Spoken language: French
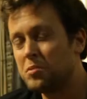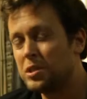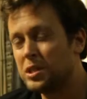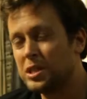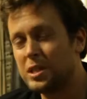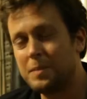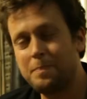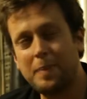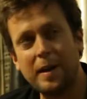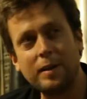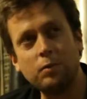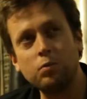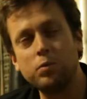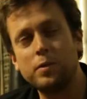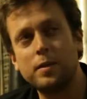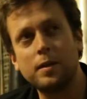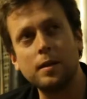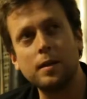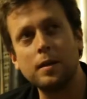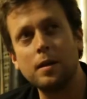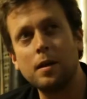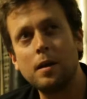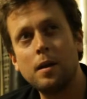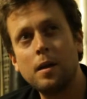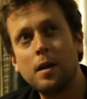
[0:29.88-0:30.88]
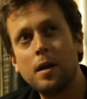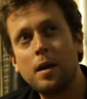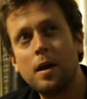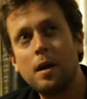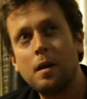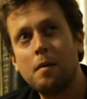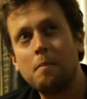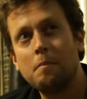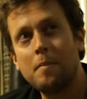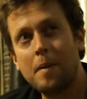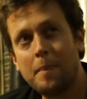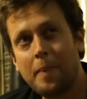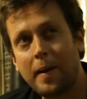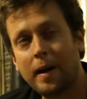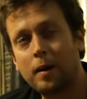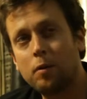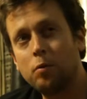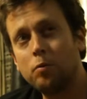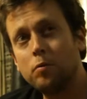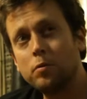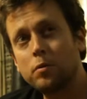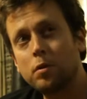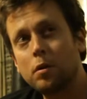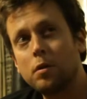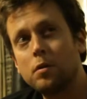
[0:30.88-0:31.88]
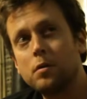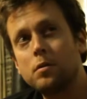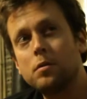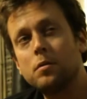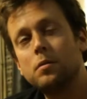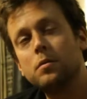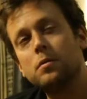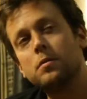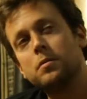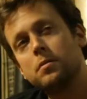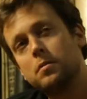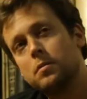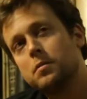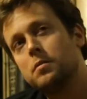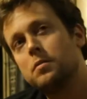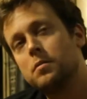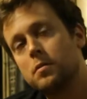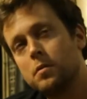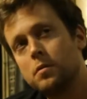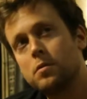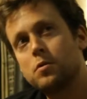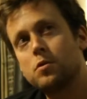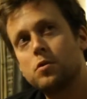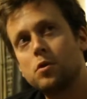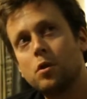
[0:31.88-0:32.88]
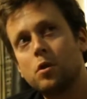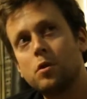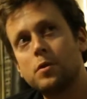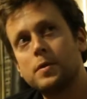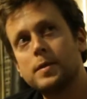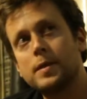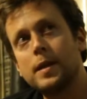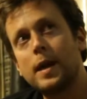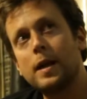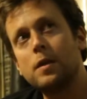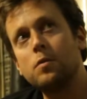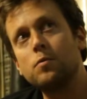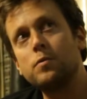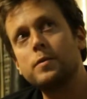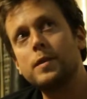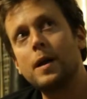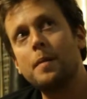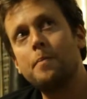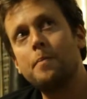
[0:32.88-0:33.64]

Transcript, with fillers: j'ai pas douté. Mais par contre, ce que ça nous